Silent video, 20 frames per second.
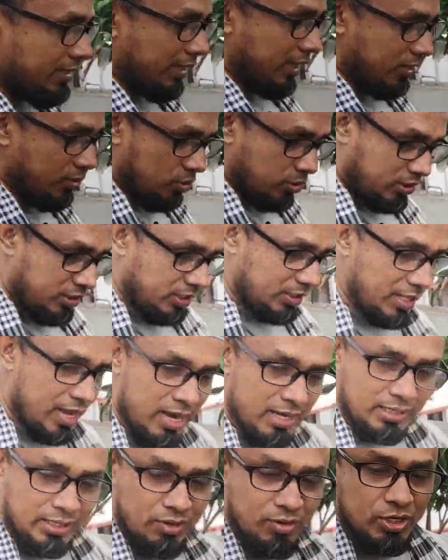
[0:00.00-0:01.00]
আদায় করছি
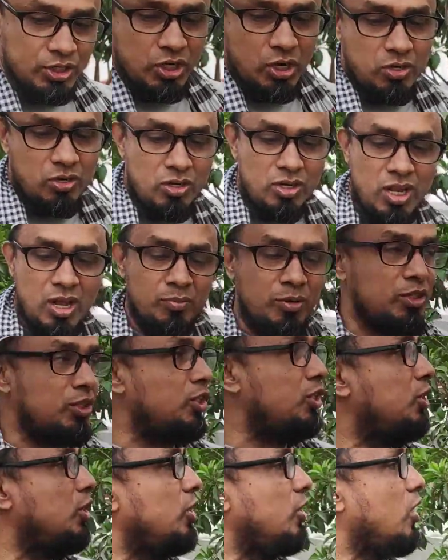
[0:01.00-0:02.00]
তার দেওয়া সকল
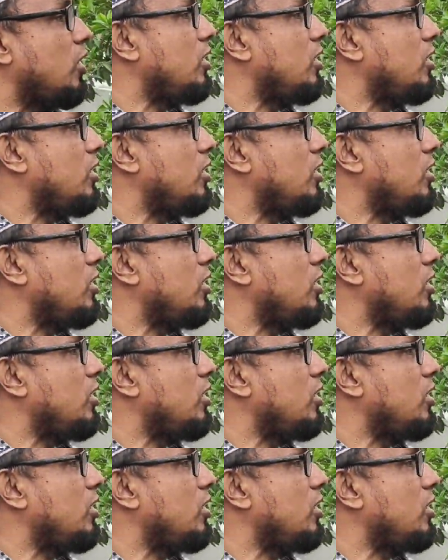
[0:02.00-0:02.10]
নিয়ামতের জন্য